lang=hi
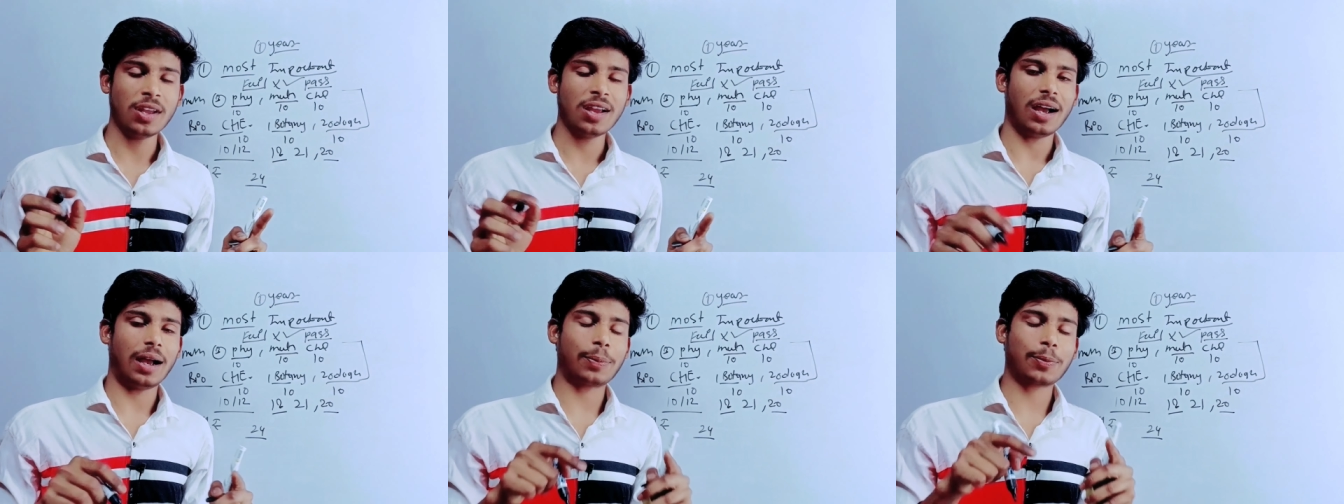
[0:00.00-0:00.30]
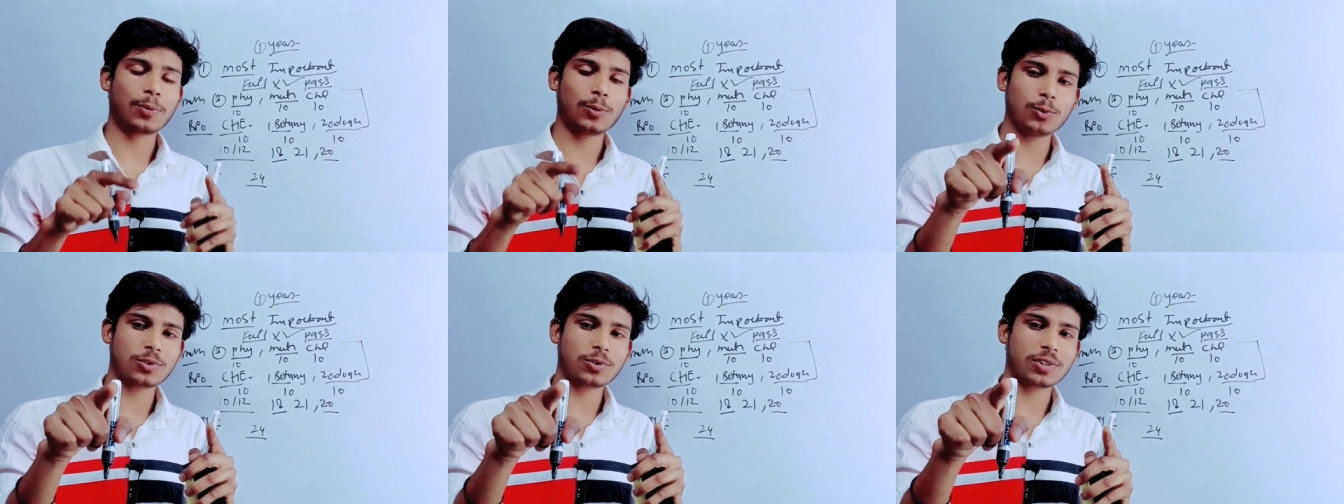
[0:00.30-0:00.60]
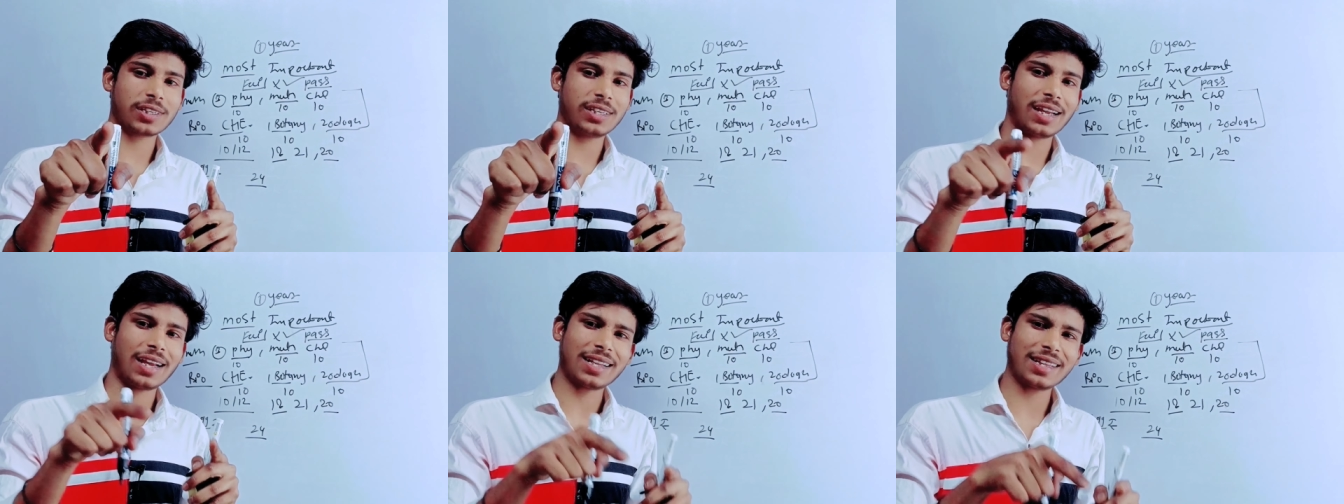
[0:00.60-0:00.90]
आप कुछ
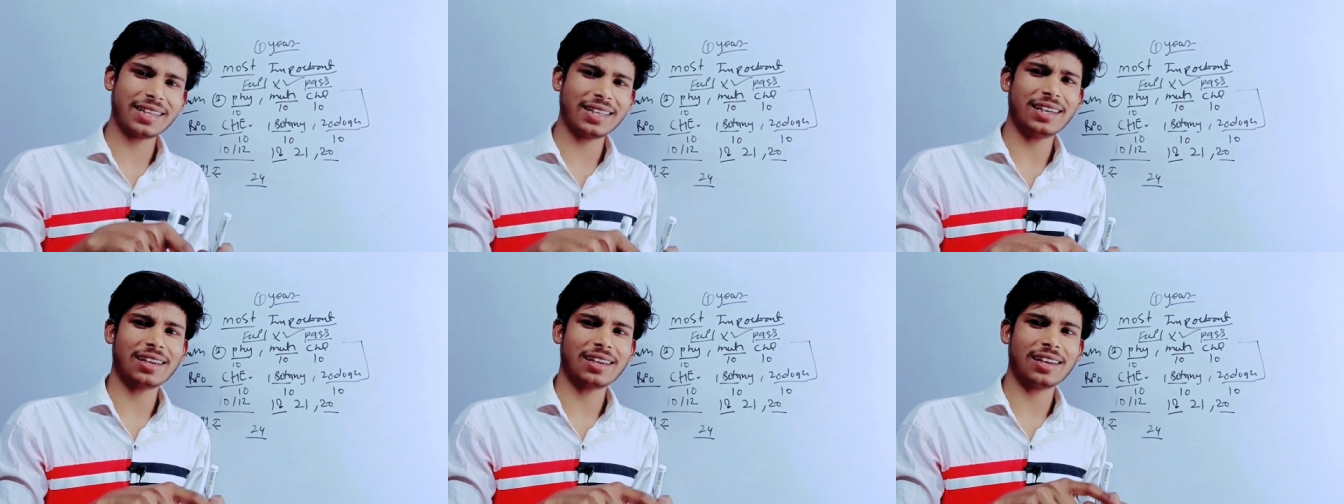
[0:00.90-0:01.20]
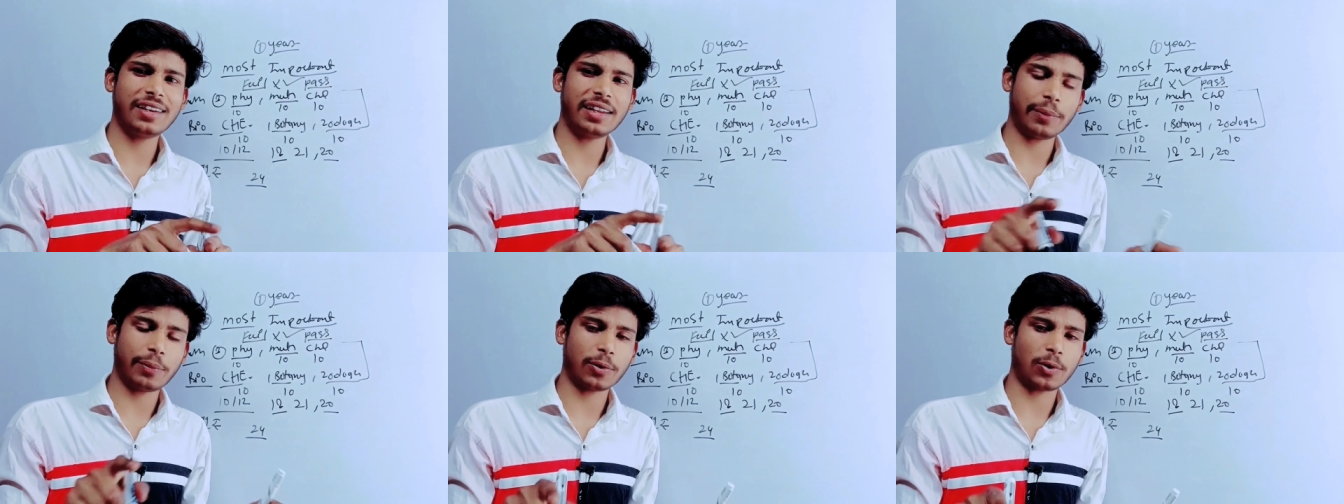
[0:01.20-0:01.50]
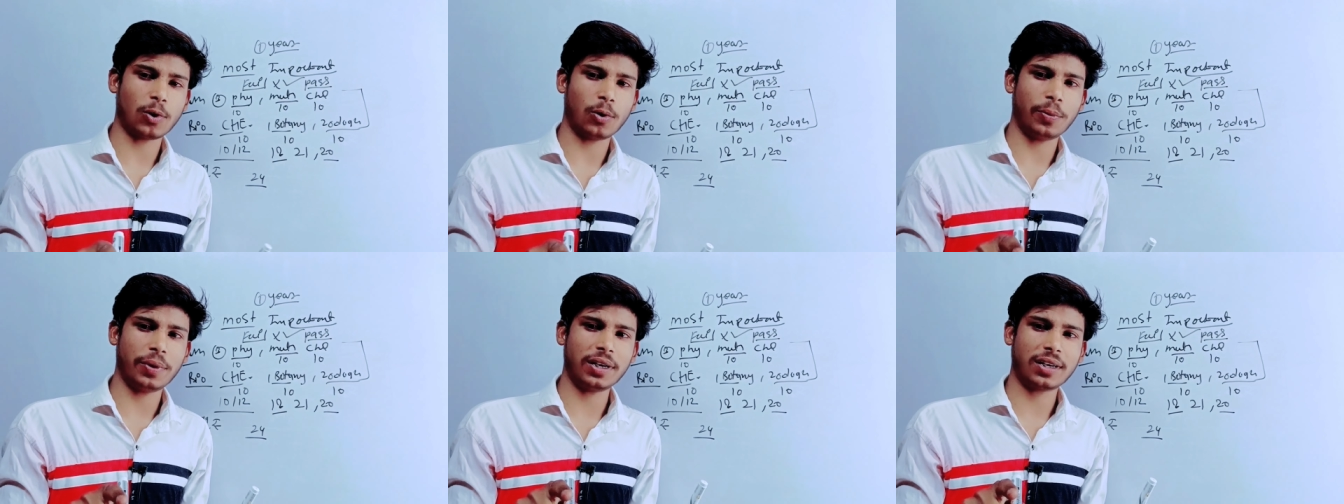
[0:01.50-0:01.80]
ज्ञान देने के लिए यहाँ पे
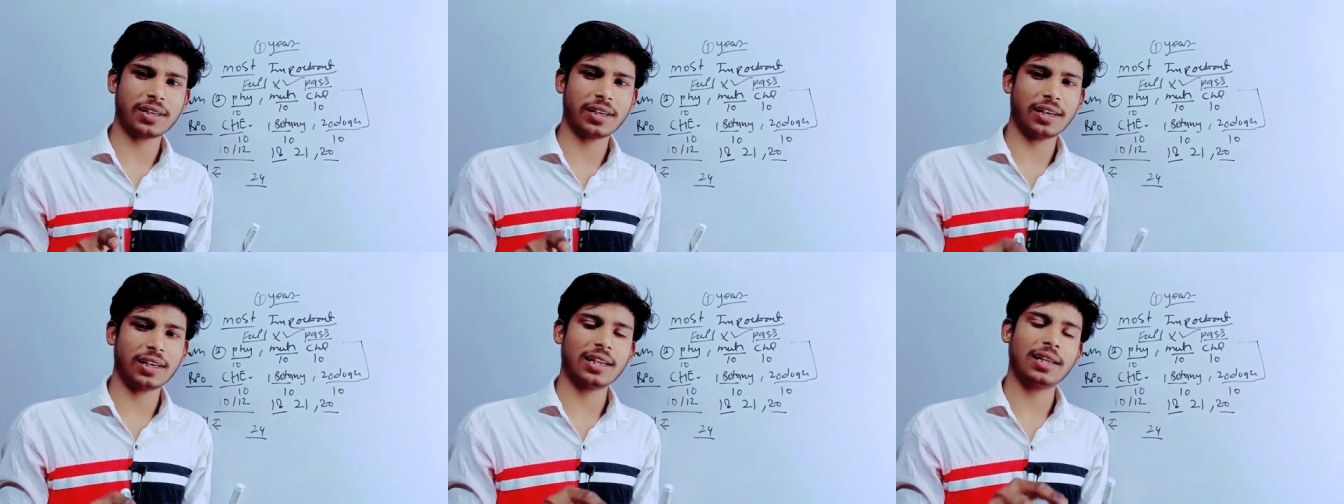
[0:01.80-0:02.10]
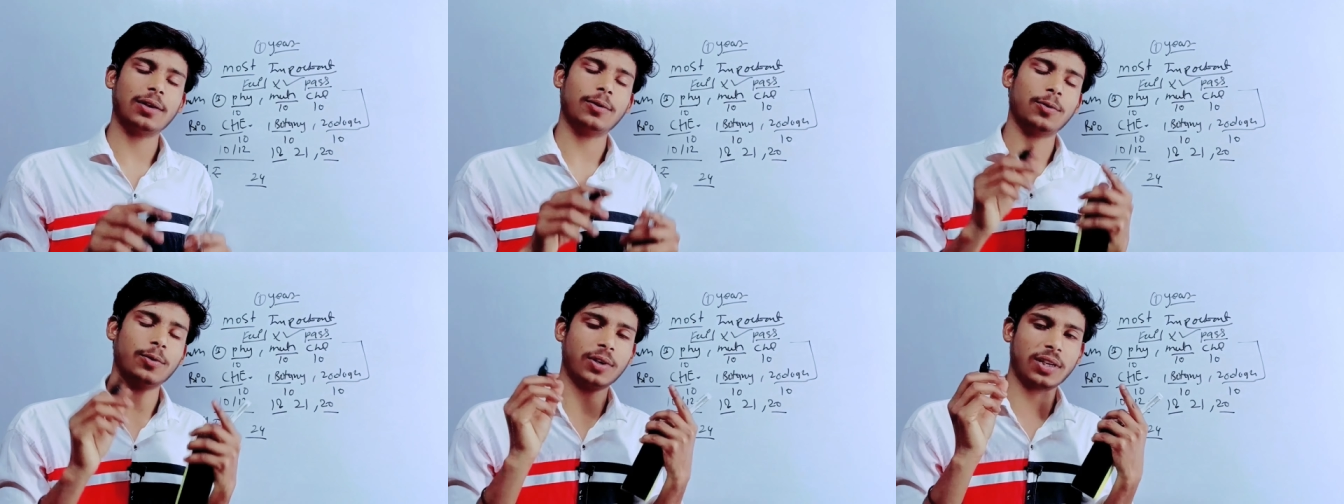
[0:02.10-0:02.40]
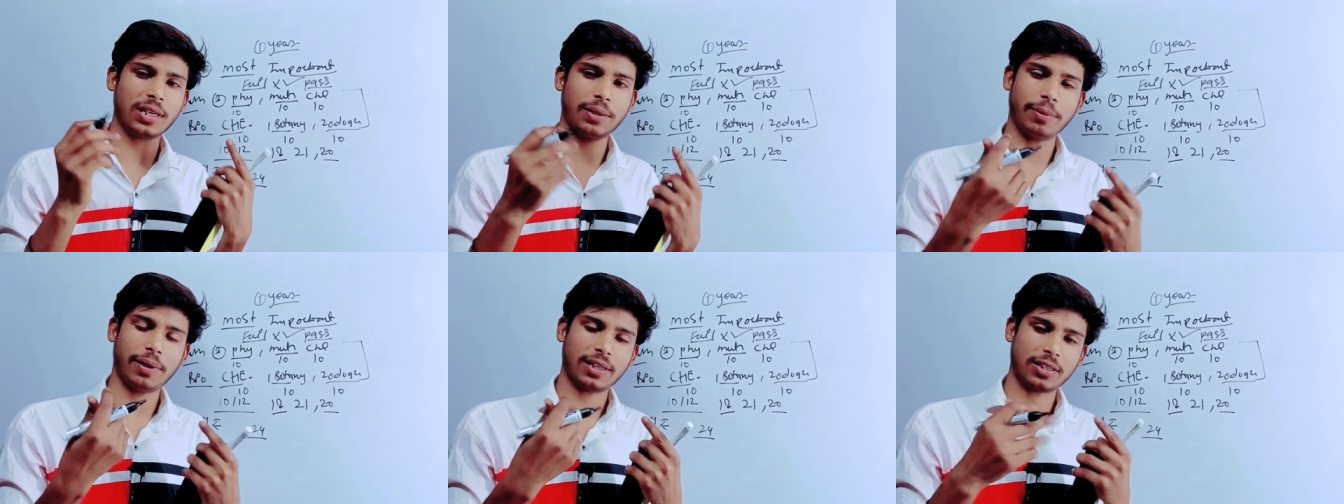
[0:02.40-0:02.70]
कमेंट करेंगे
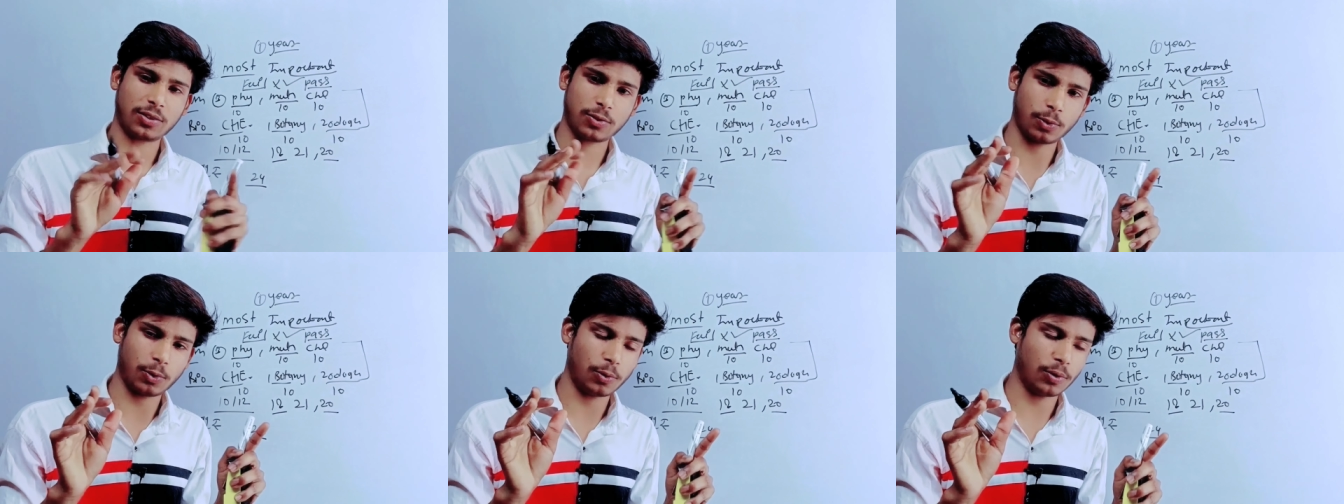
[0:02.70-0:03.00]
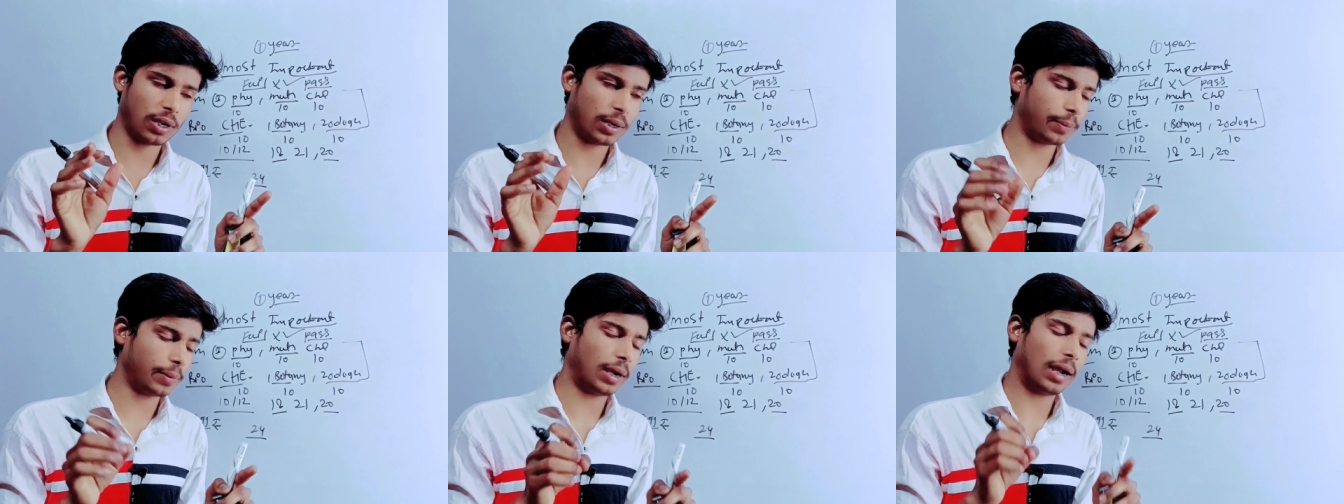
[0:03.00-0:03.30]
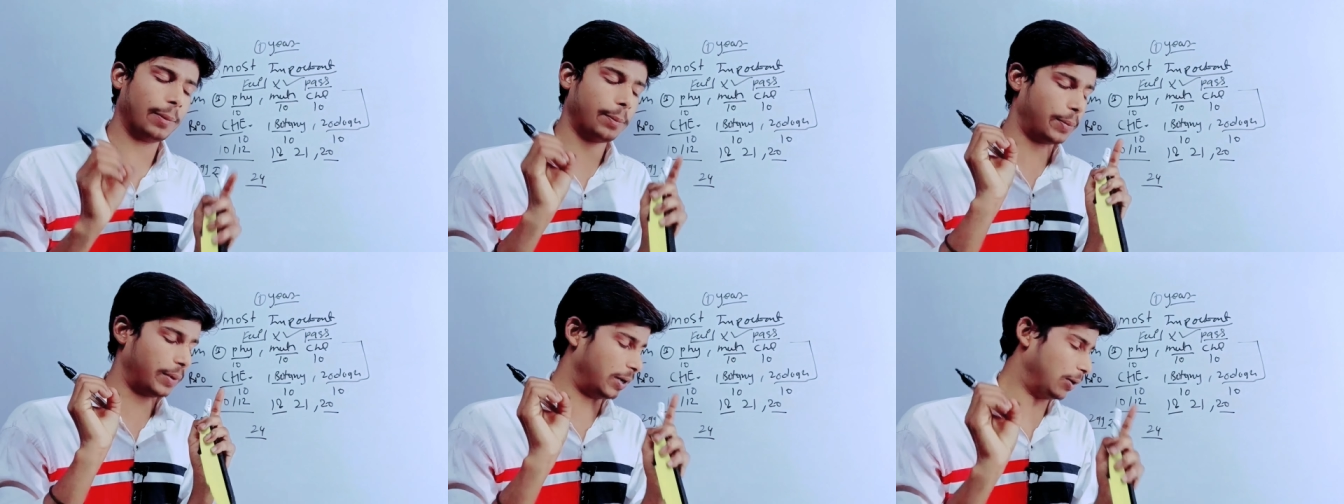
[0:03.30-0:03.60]
उनकी बात छोड़ो आप
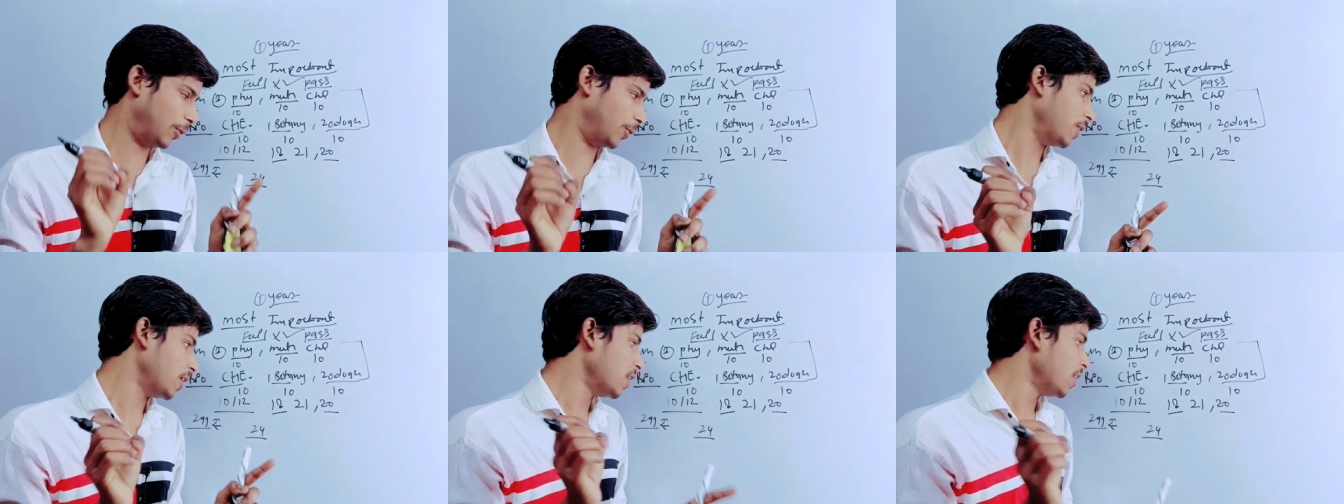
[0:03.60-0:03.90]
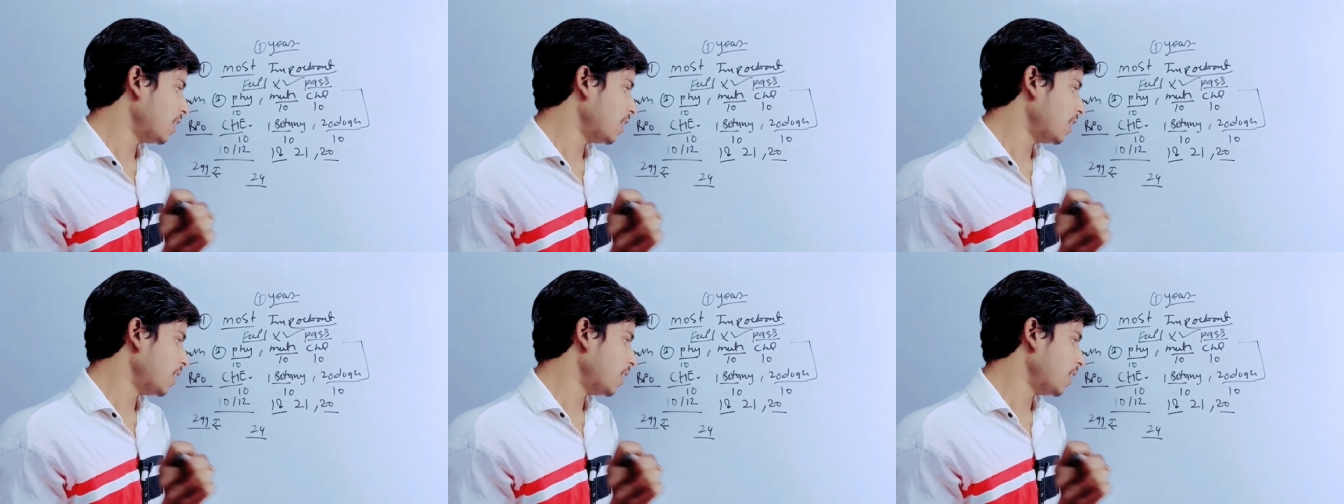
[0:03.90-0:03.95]
आप पढ़ो